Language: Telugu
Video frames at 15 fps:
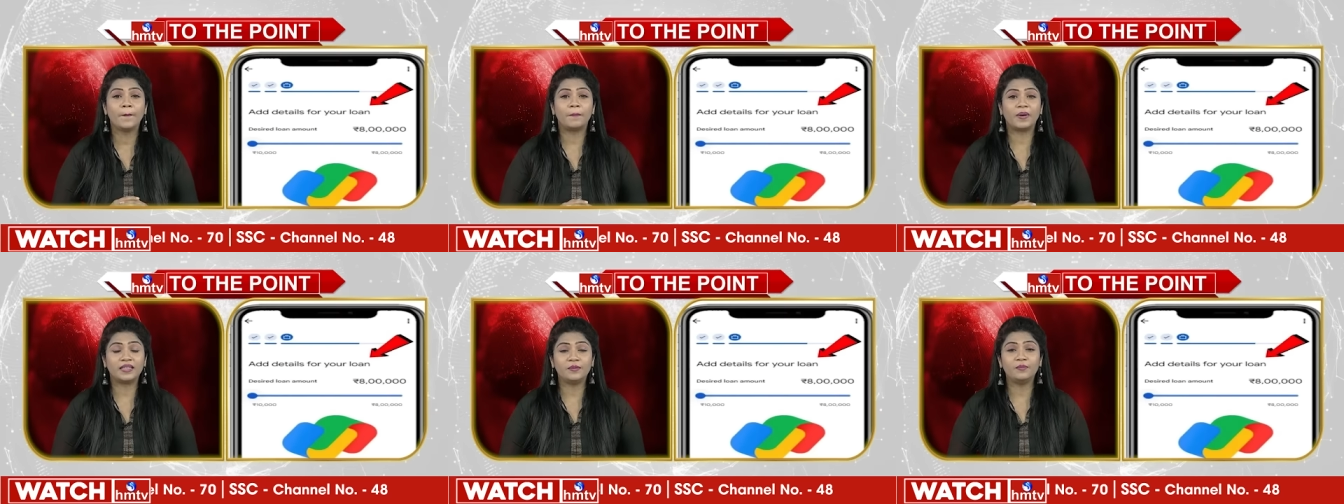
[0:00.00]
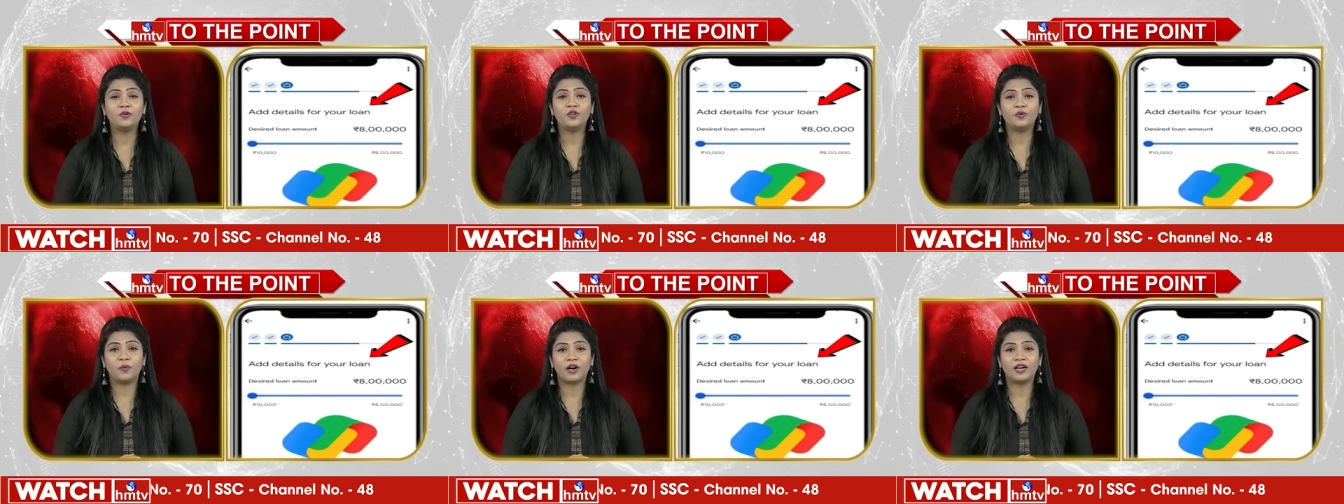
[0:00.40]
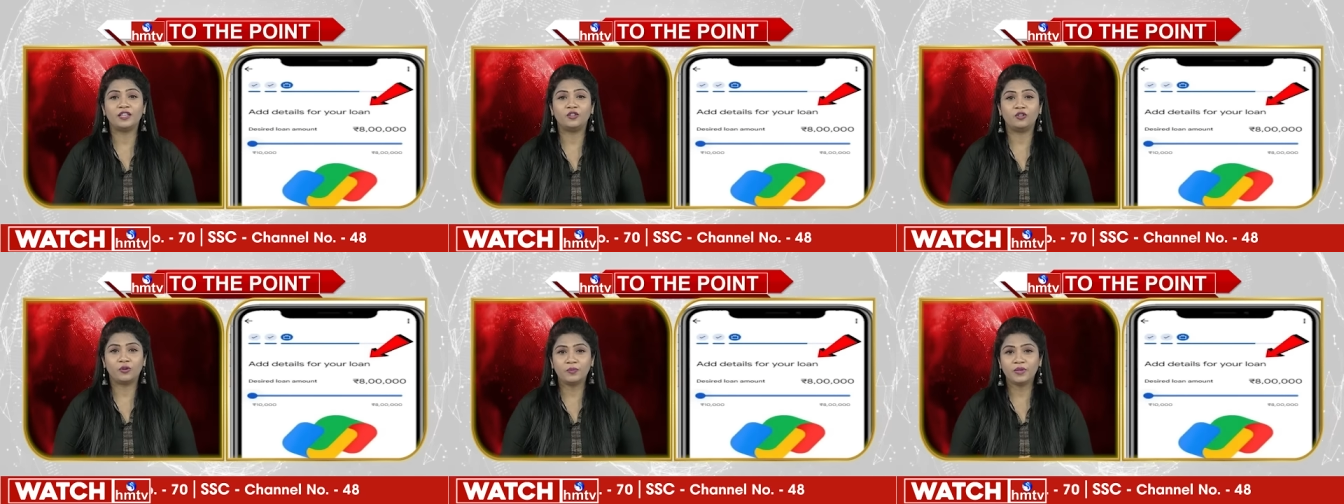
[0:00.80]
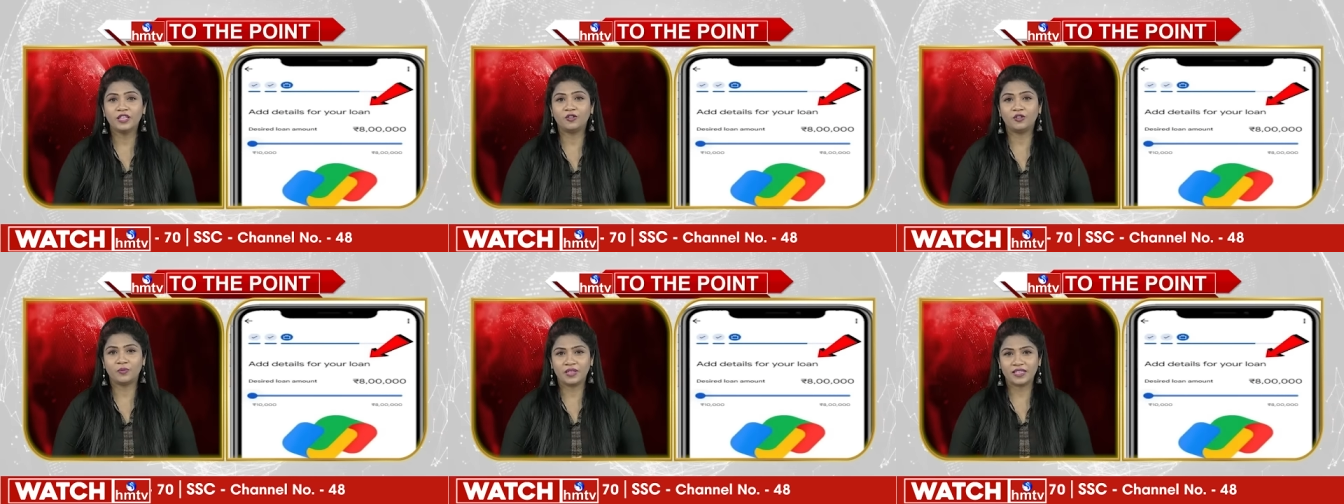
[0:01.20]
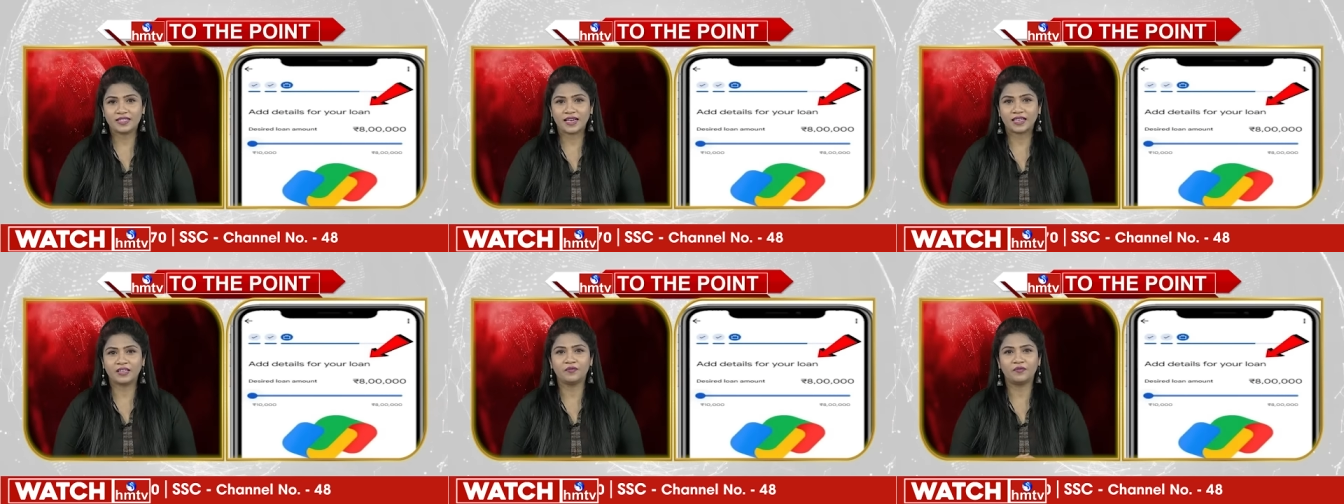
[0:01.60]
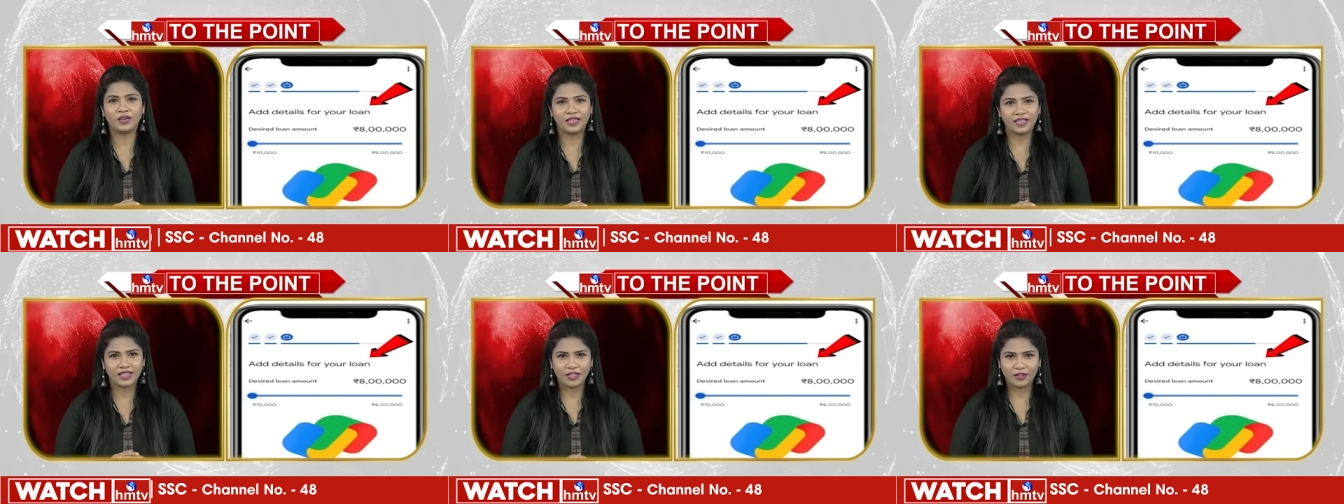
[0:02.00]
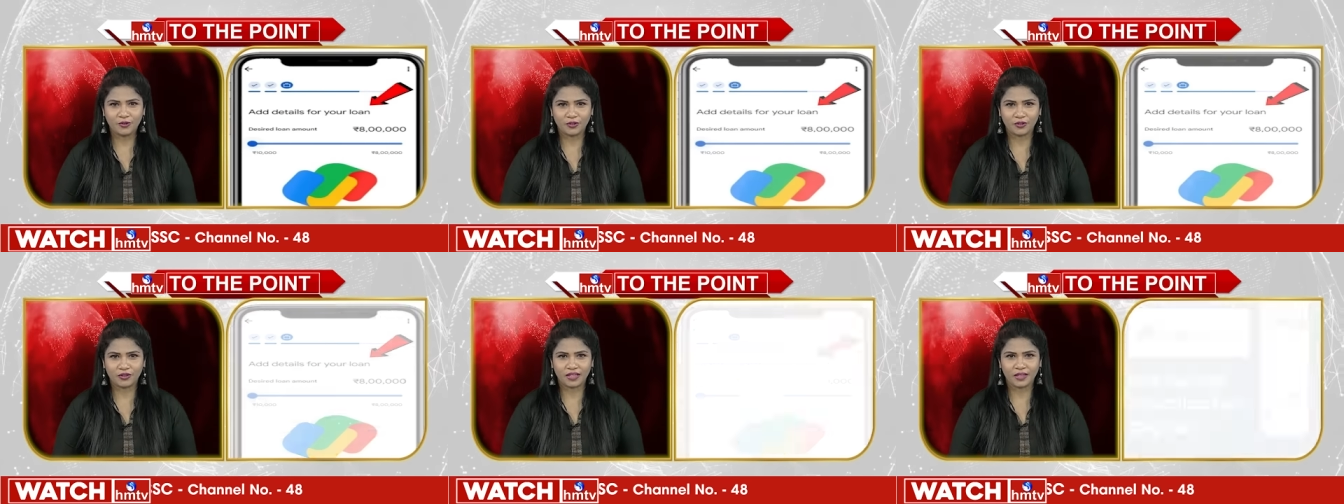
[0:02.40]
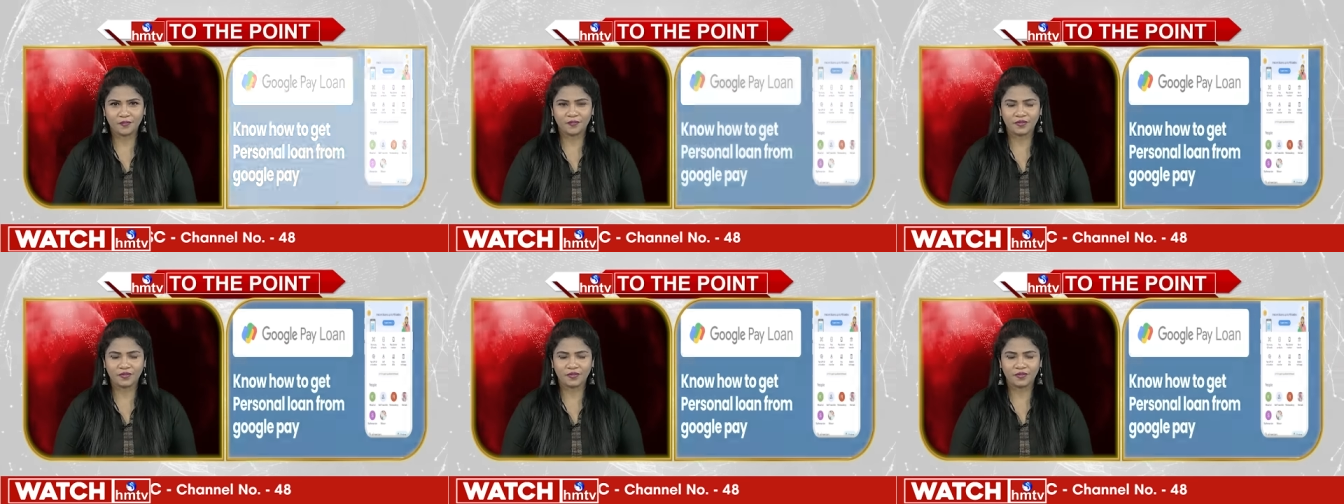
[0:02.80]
పదమూడు పాయింట్ తొమ్మిది తొమ్మిది శాతం వడ్డీ రేటు ఉంటుంది